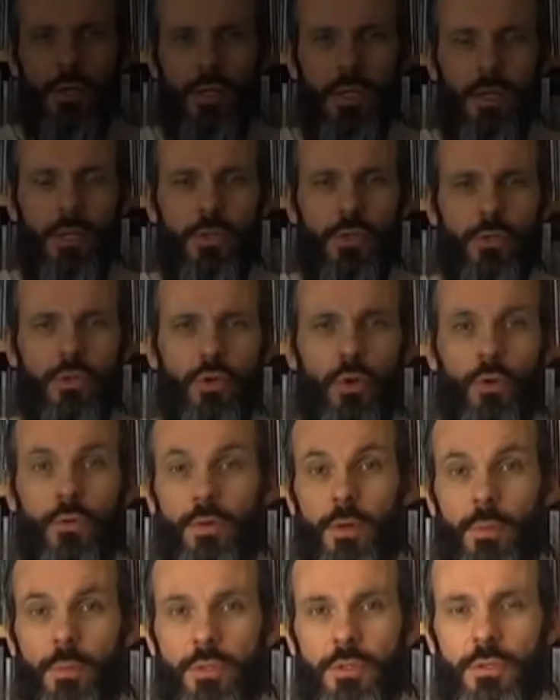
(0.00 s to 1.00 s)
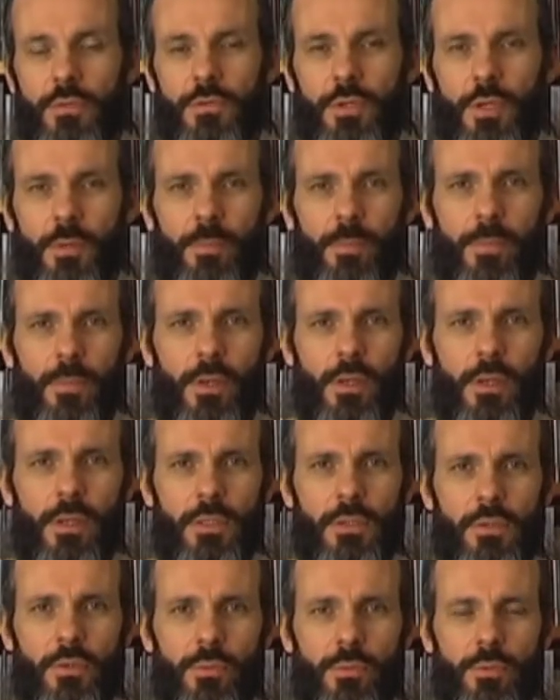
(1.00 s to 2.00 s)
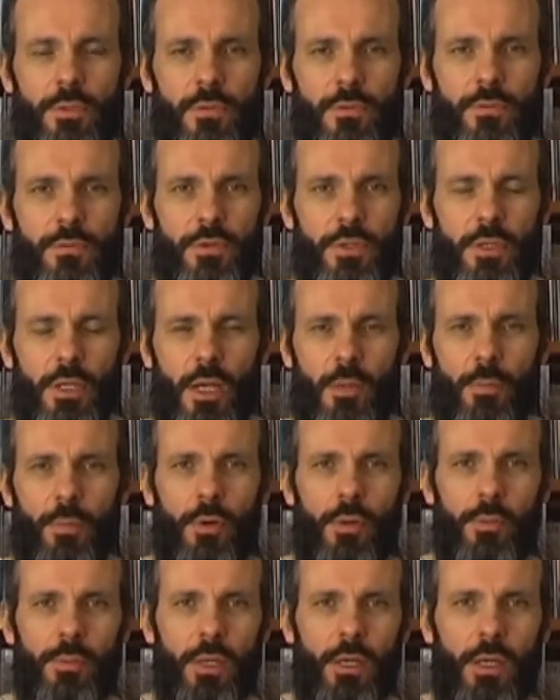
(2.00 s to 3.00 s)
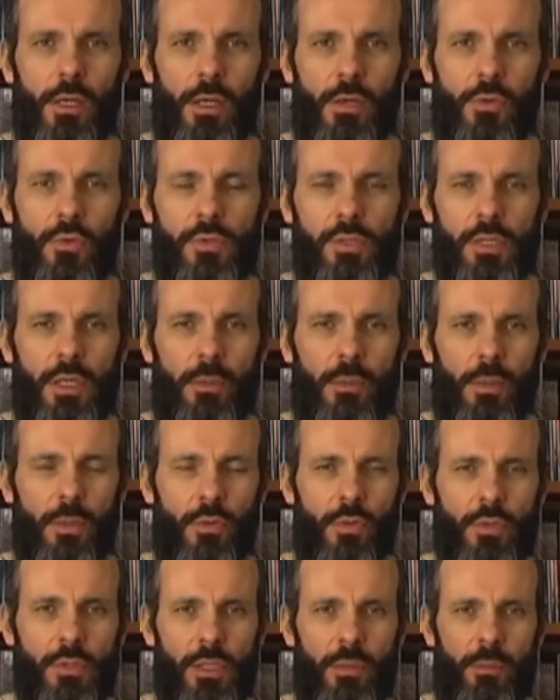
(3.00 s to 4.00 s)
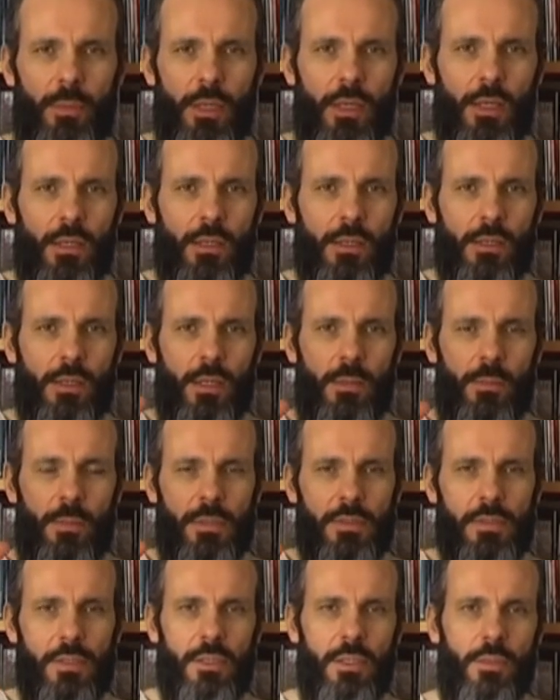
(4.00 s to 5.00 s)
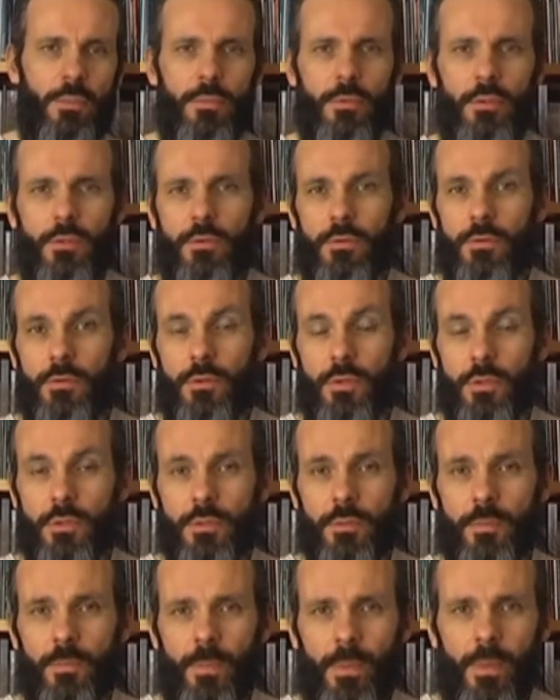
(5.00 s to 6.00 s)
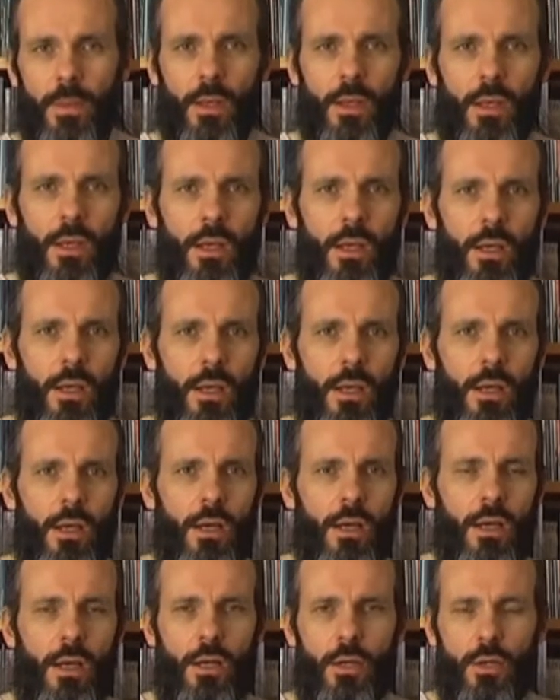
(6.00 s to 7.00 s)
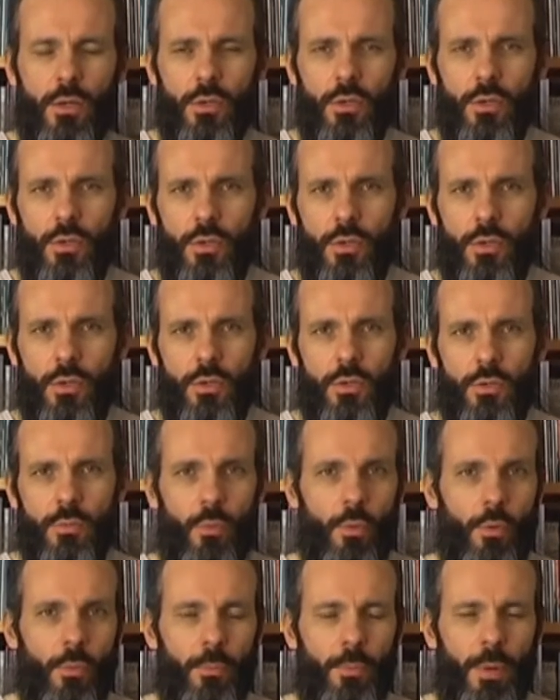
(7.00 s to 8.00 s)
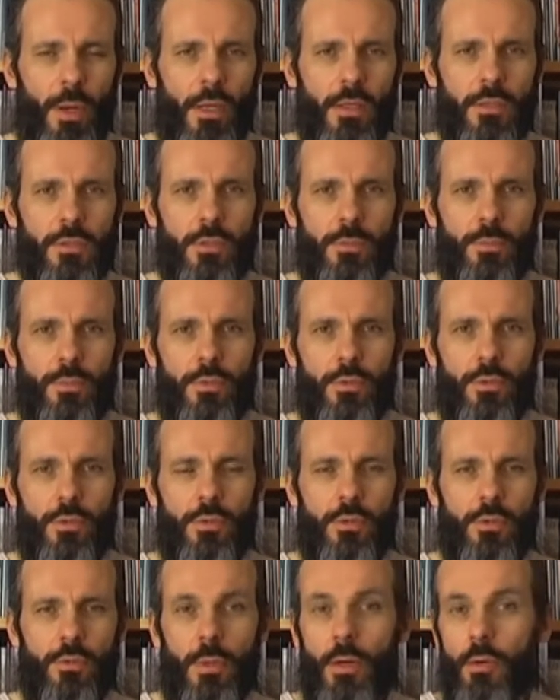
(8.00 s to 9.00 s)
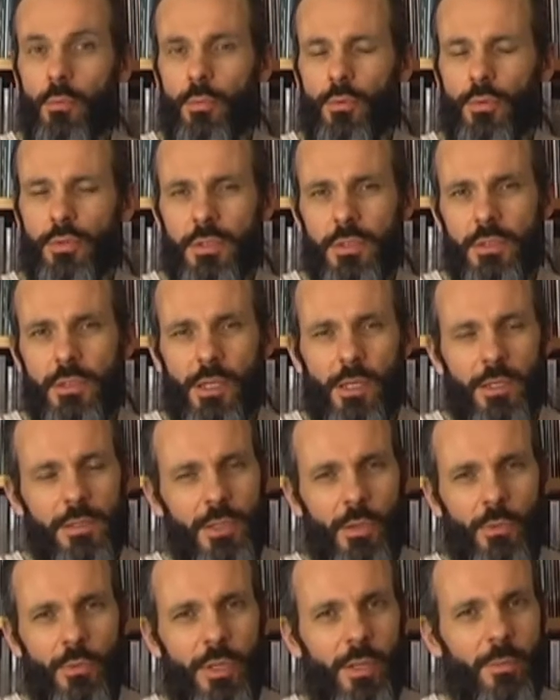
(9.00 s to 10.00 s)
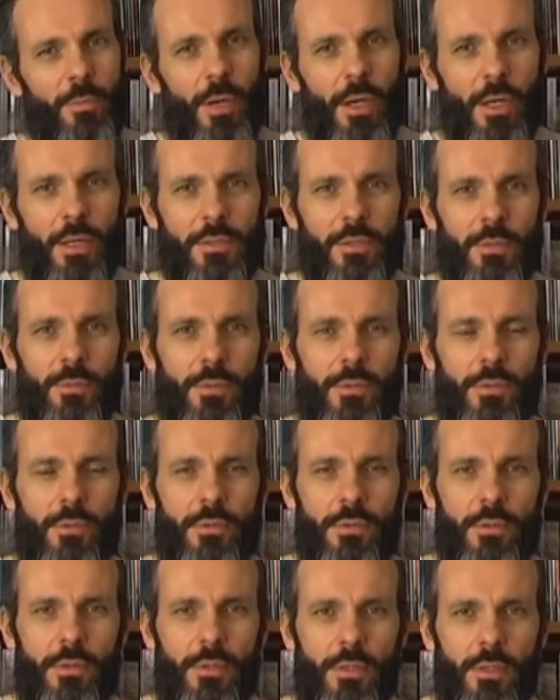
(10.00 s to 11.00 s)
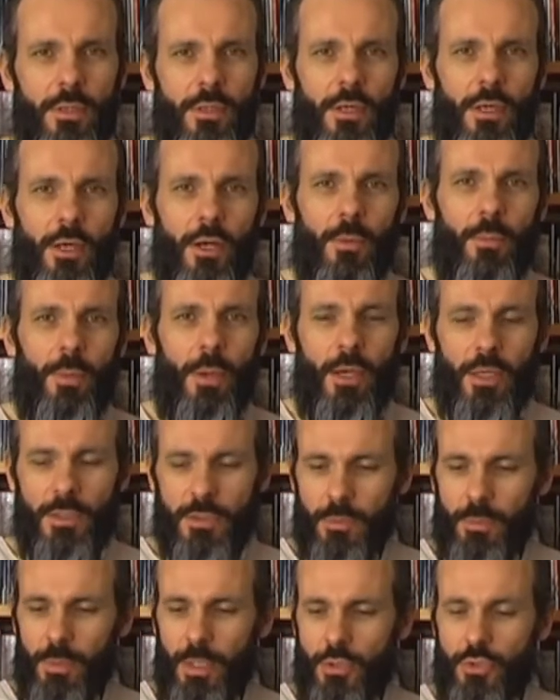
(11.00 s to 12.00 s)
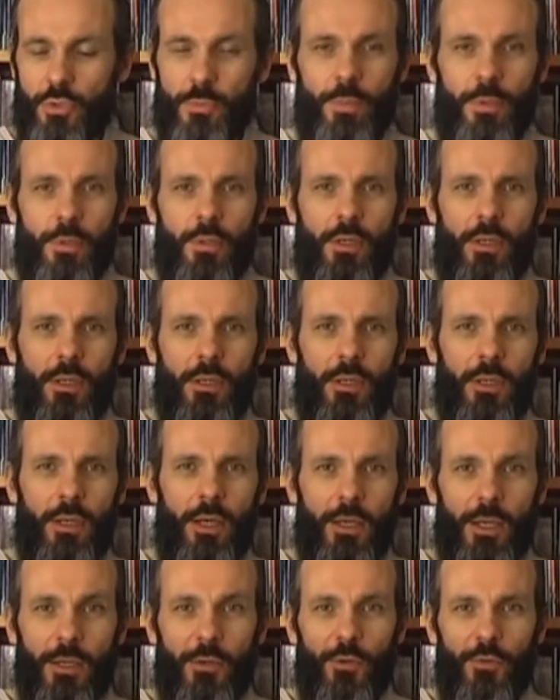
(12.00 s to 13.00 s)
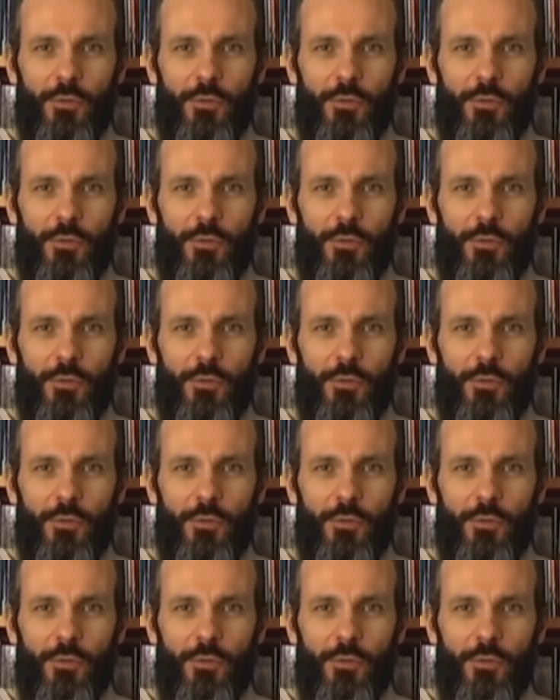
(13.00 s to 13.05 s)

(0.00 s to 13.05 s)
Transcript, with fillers: quelle note on va modifier Est-ce qu'on modifie la première, la deuxième, la troisième, la quatrième, la cinquième euh, note Alors, euh, bon, par exemple, euh, ben, on peut aussi tirer ça au dé, par exemple. Alors, par exemple, là, je prends un dé à quatre